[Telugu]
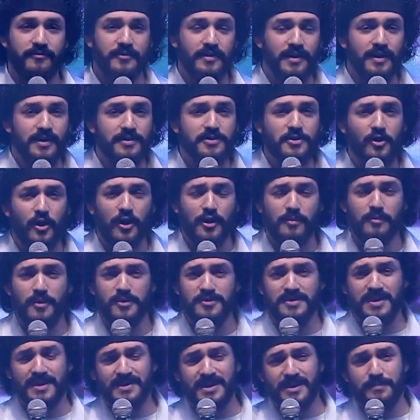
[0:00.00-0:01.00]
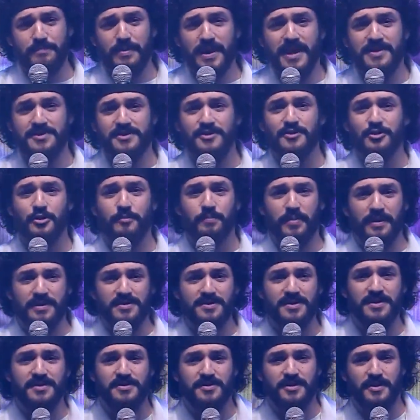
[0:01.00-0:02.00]
ఇయర్స్ ఆల్మోస్ట్ అదే ప్యాషన్తో
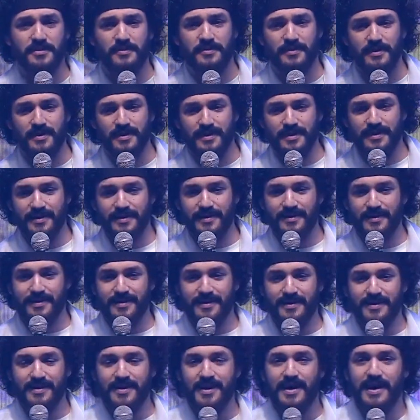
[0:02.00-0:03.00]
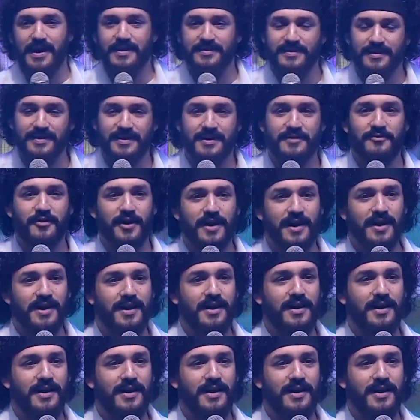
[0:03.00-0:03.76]
పనిచేసాం ఐ థింక్ ఇవాళ